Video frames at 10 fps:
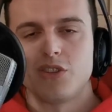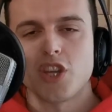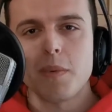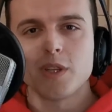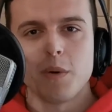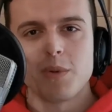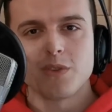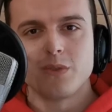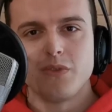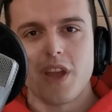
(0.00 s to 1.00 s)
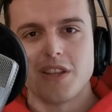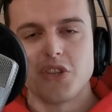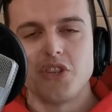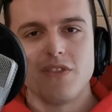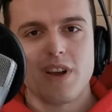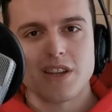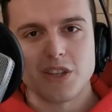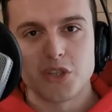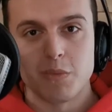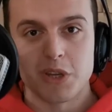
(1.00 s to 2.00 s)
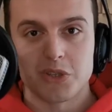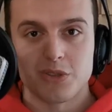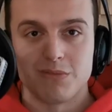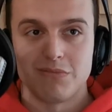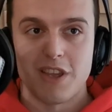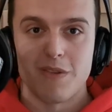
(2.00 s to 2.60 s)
Trzeba to po prostu wiedzieć, nieważne czy masz,